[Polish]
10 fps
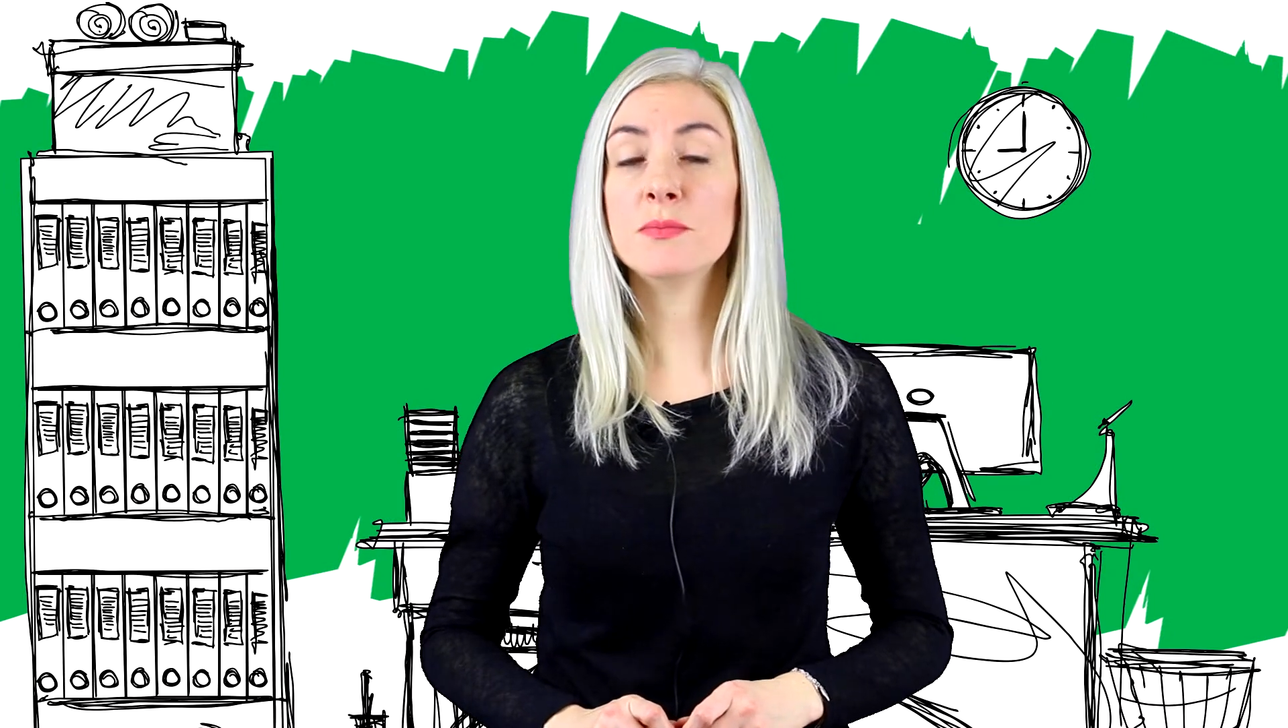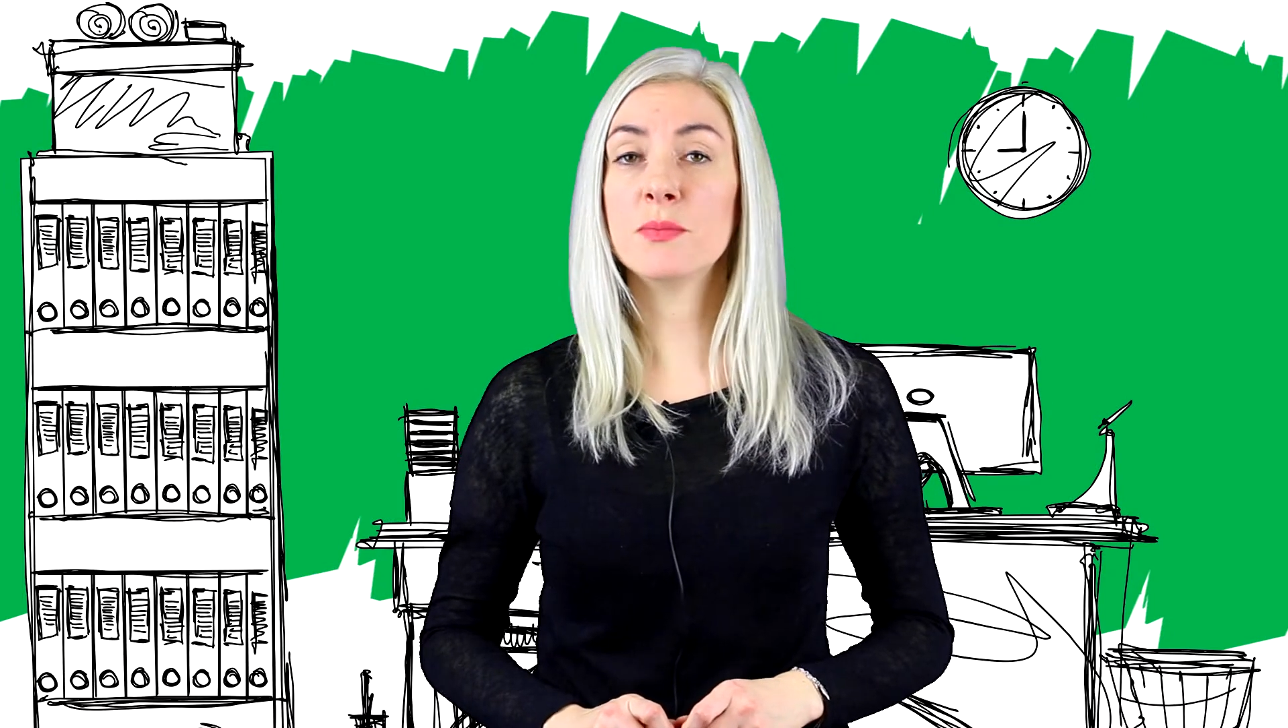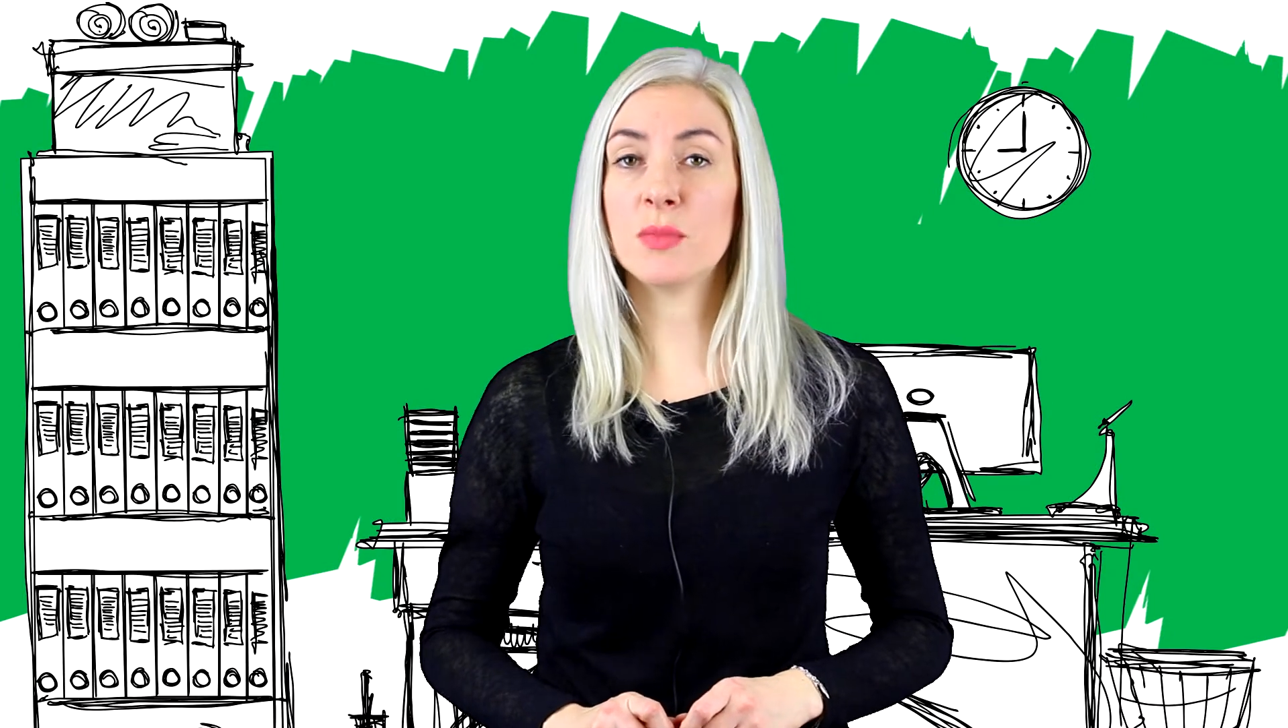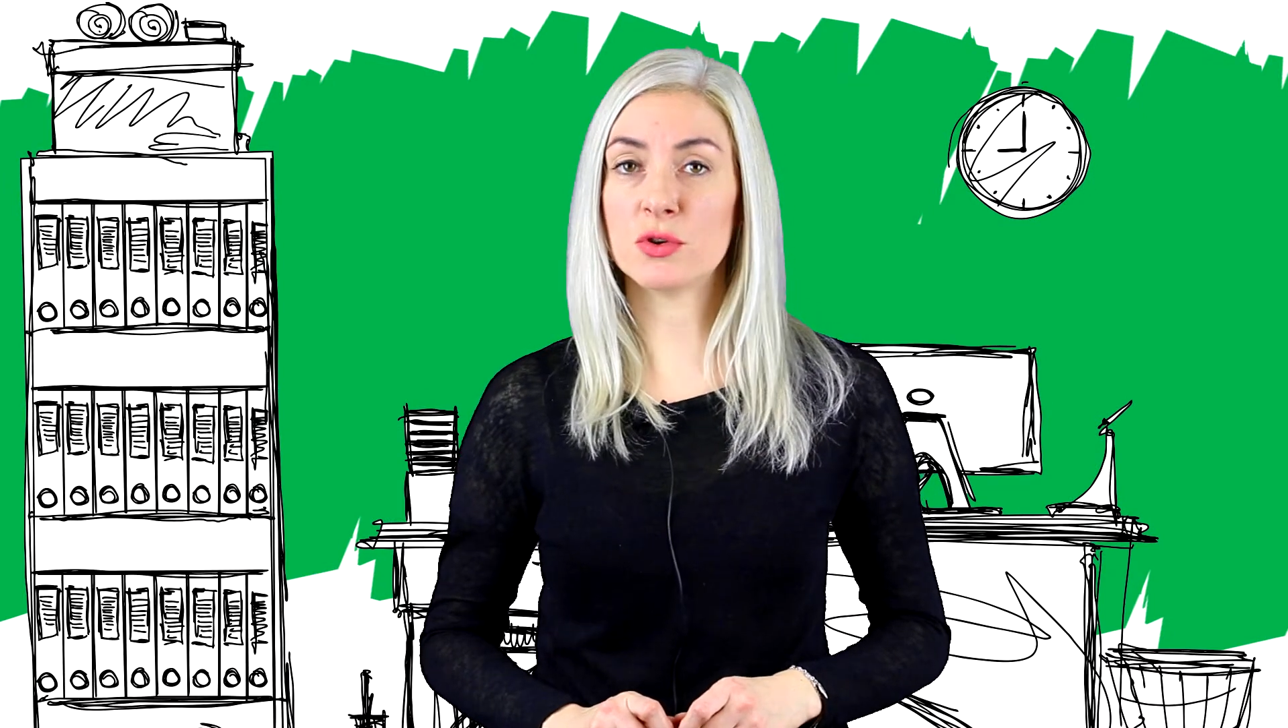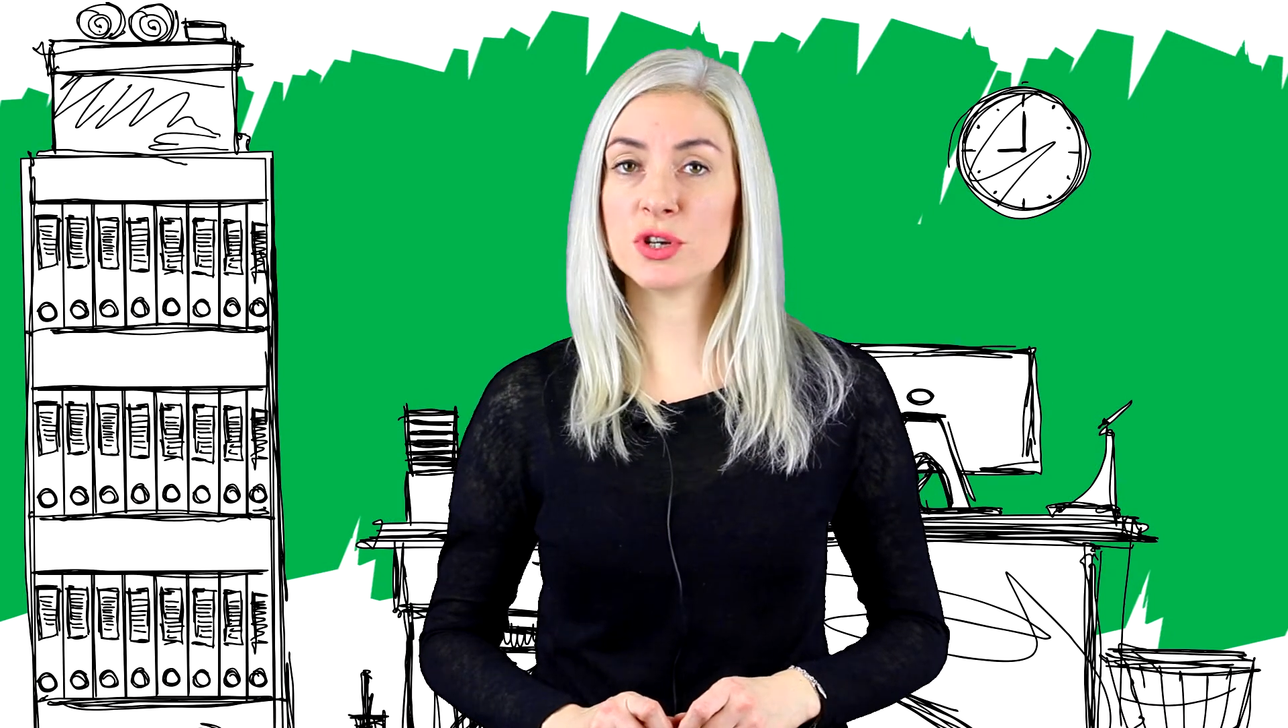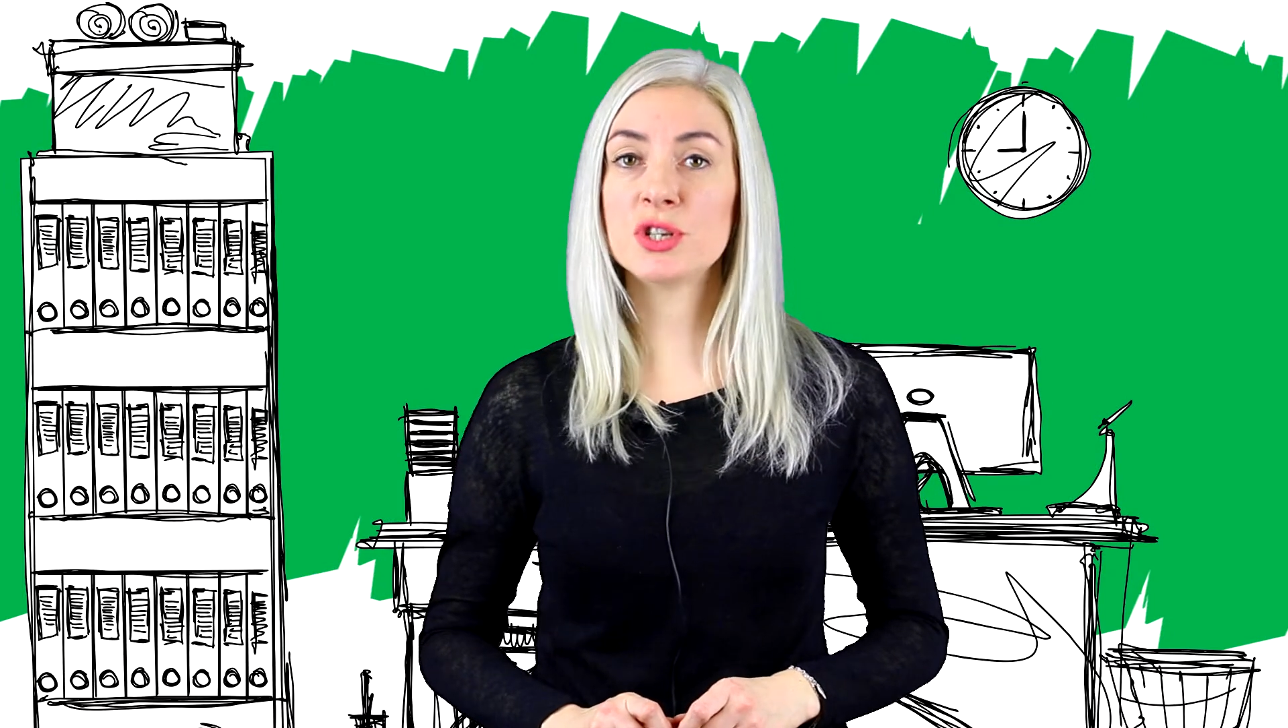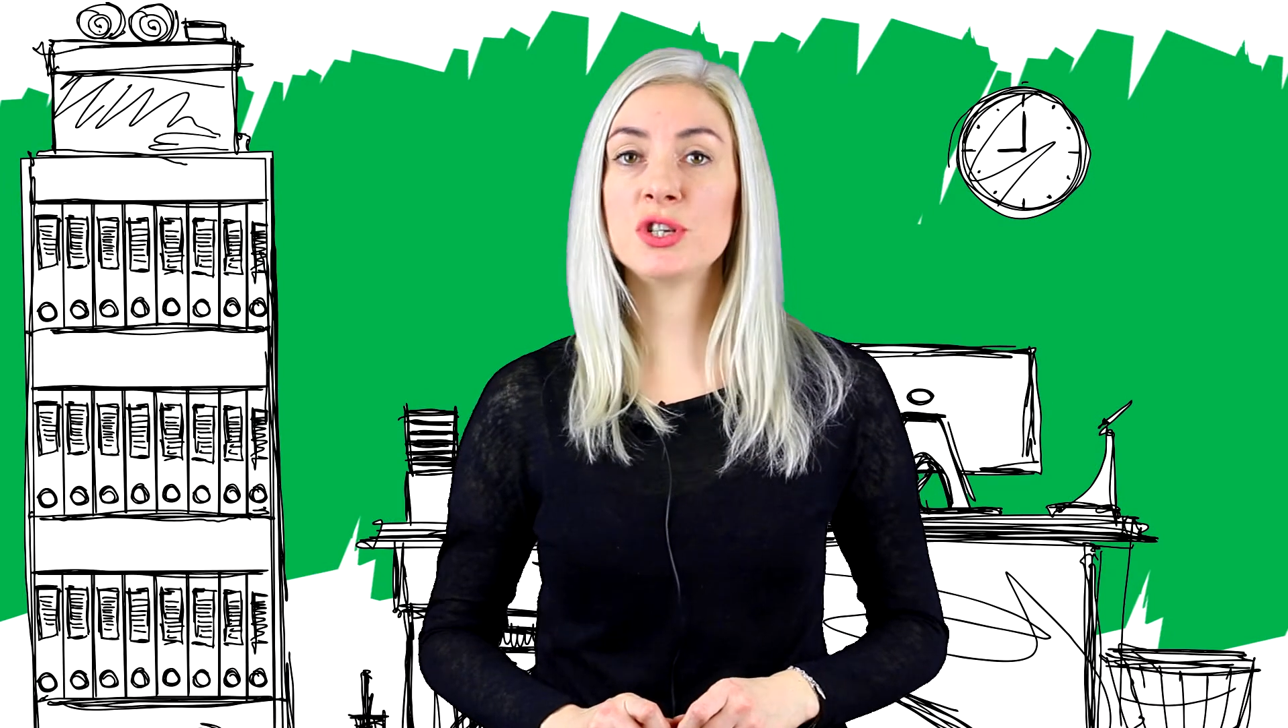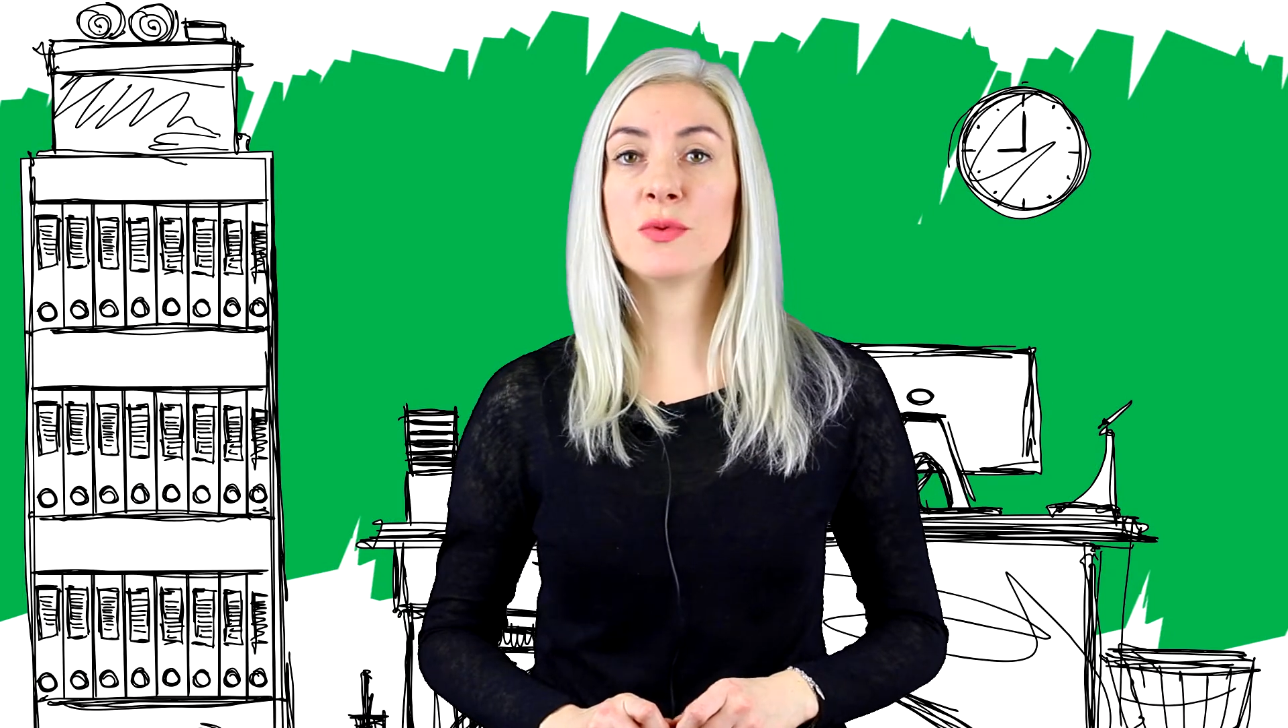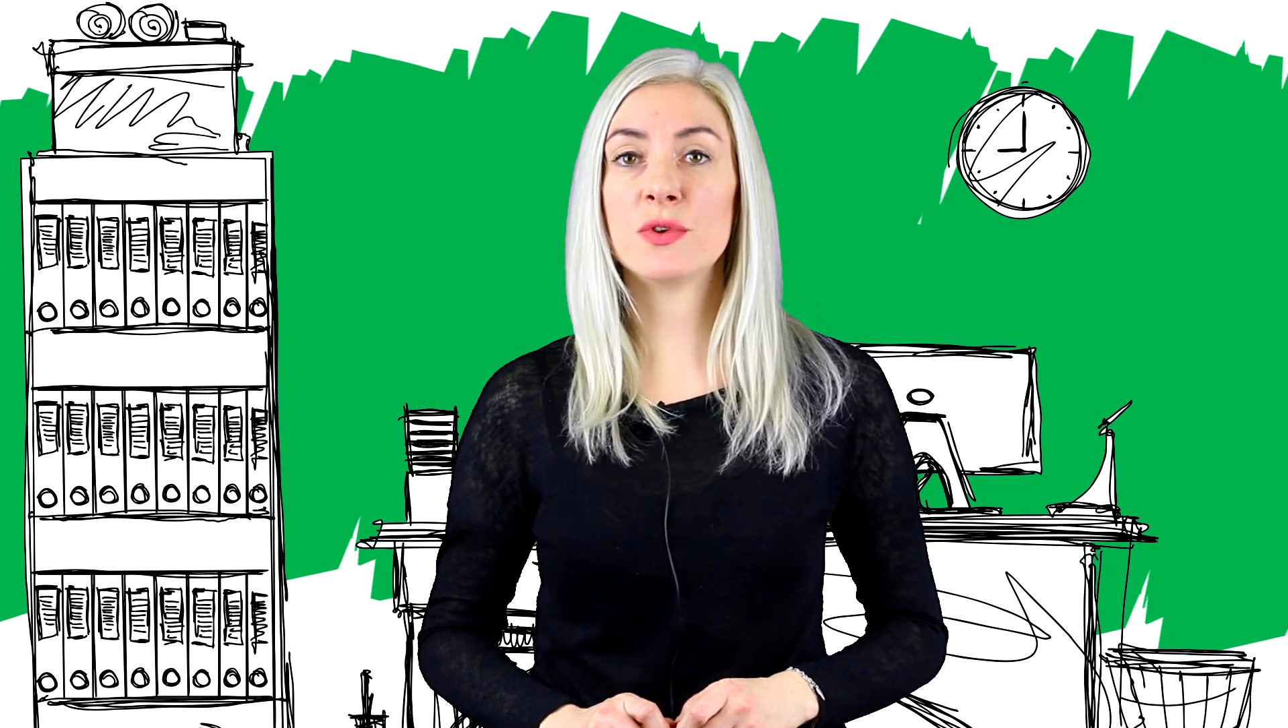możesz się